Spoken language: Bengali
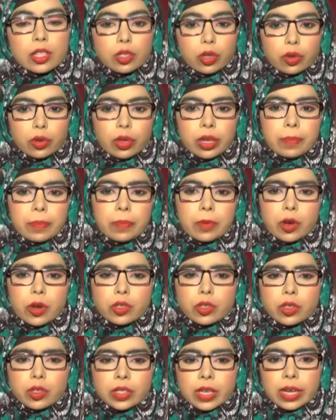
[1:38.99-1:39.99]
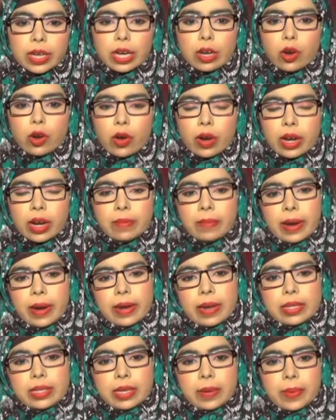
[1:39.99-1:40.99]
জরুরি প্রয়োজন ছাড়া ঘরের
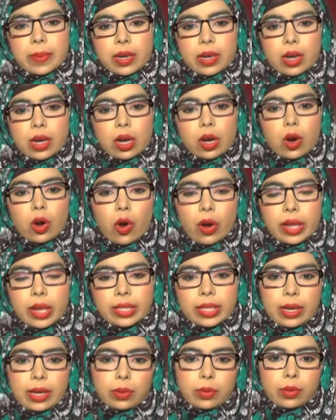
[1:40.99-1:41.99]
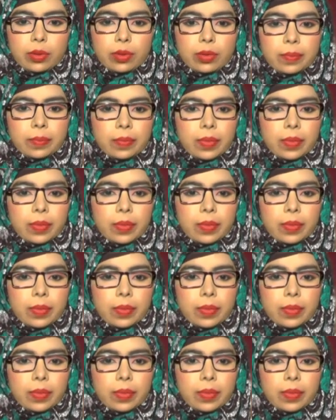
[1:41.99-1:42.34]
বাইরে যাবেন না ঘরেই থাকুন